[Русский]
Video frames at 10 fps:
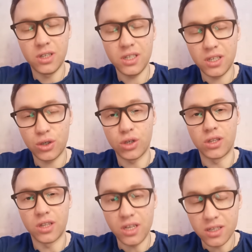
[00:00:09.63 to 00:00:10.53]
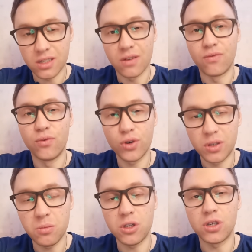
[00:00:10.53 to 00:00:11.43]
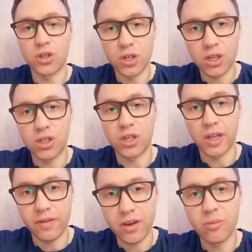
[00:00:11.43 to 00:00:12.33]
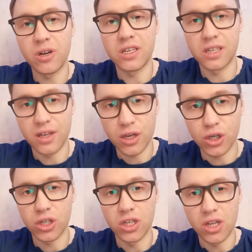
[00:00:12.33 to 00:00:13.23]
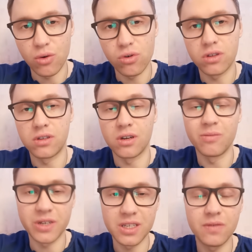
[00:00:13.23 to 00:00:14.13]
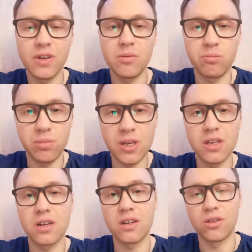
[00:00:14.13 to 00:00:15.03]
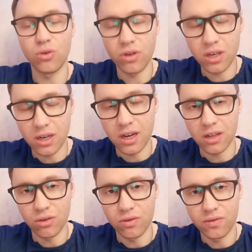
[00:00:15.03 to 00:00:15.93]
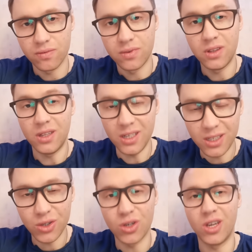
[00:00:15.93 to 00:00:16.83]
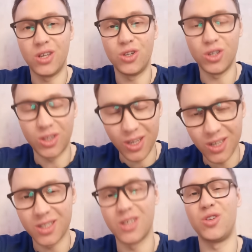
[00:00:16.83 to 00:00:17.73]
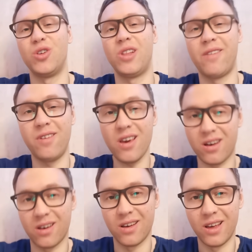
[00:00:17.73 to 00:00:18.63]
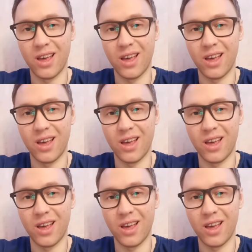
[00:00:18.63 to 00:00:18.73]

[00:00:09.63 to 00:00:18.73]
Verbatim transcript: 1386 человек были задержаны на улицах Москвы, Питера, других городов. 1400 человек